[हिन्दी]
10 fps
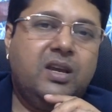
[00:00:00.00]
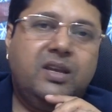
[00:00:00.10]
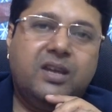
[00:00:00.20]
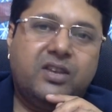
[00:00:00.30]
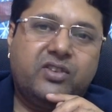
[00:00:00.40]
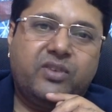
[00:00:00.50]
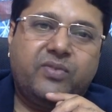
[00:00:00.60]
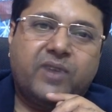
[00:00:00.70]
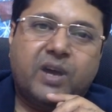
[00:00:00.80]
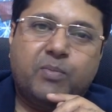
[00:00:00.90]
यह न
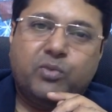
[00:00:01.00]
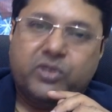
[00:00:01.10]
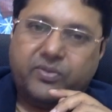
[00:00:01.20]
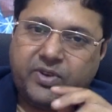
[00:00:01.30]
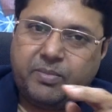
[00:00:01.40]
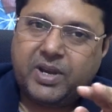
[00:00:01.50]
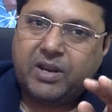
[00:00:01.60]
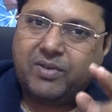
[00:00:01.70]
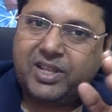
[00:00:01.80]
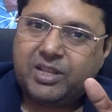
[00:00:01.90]
सिर्फ आपको सफ़र में
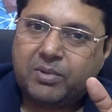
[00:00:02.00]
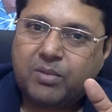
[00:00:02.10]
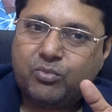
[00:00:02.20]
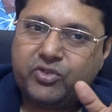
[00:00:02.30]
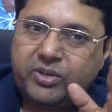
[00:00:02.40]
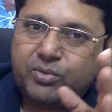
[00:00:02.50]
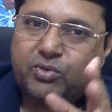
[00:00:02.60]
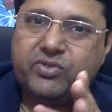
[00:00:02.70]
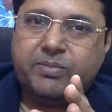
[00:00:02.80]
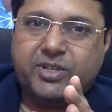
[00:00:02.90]
आने वाली तमाम
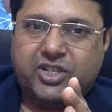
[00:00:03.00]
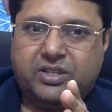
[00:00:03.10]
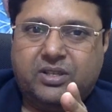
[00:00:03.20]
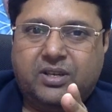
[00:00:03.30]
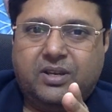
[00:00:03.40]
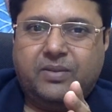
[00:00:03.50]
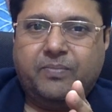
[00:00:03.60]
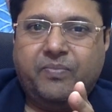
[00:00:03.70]
मुसीबतों से बचाता है